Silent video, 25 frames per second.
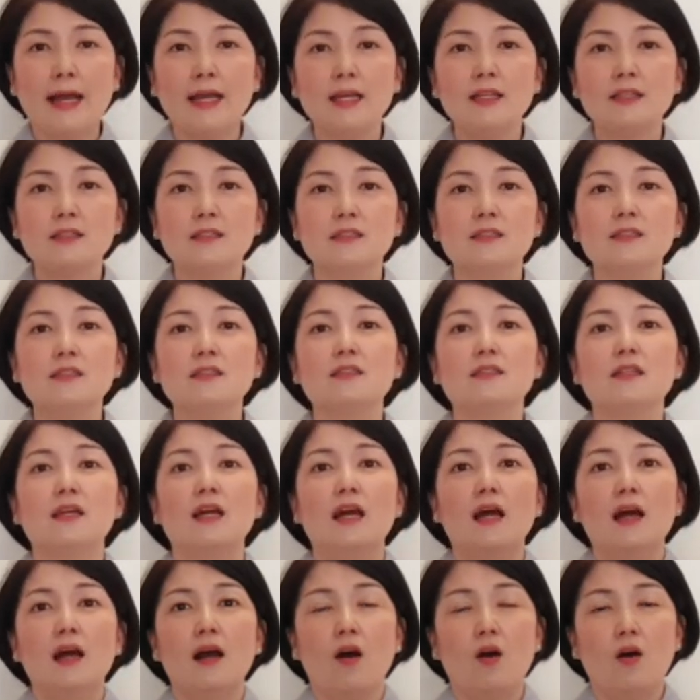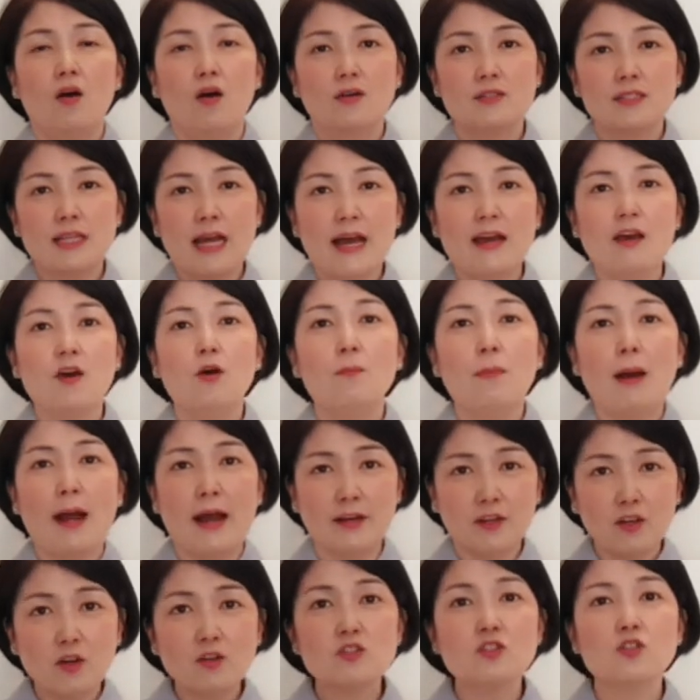아이들은 어, 자연
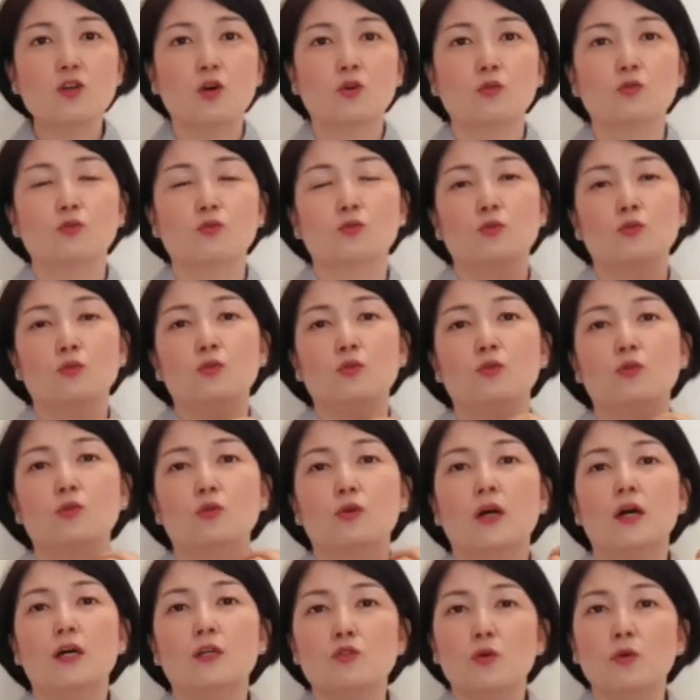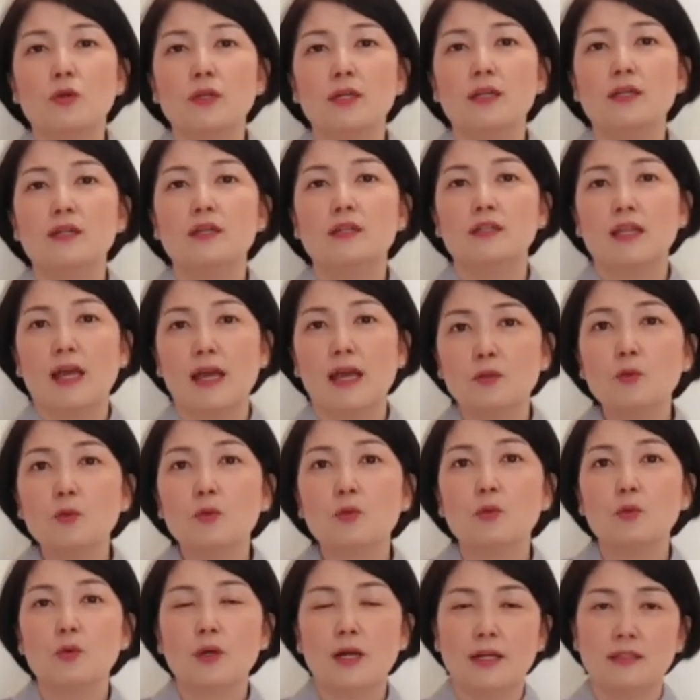발현적으로 소리를
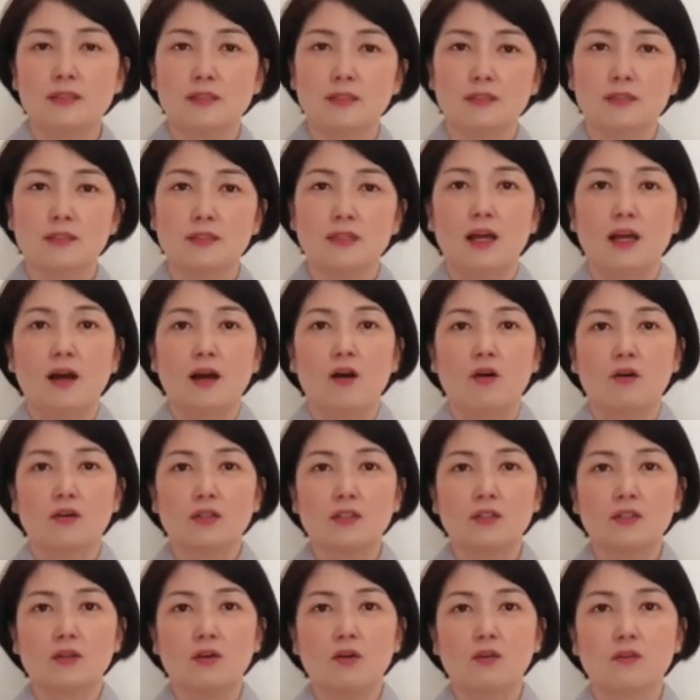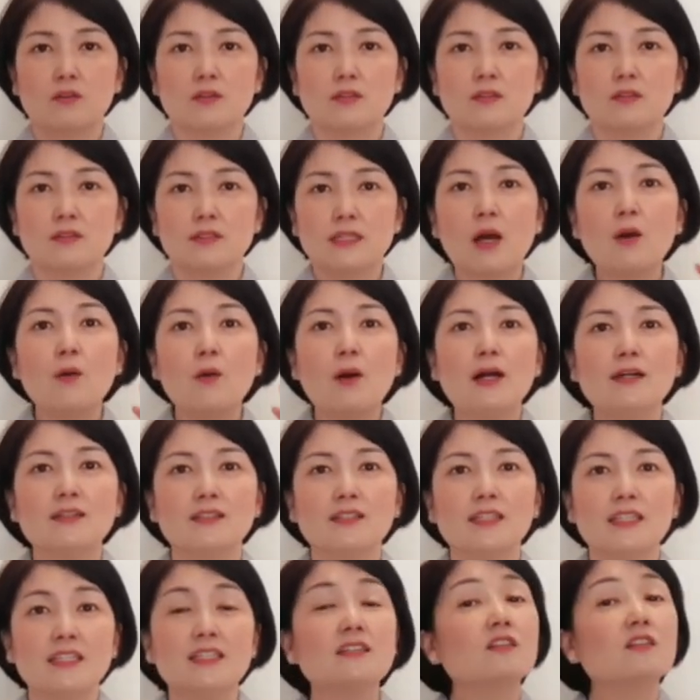내도록 하는 어, 그런
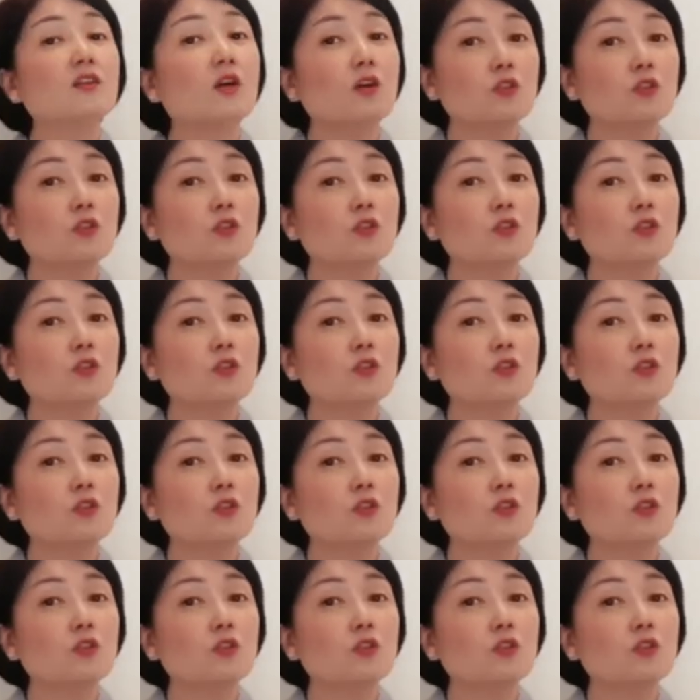상황들이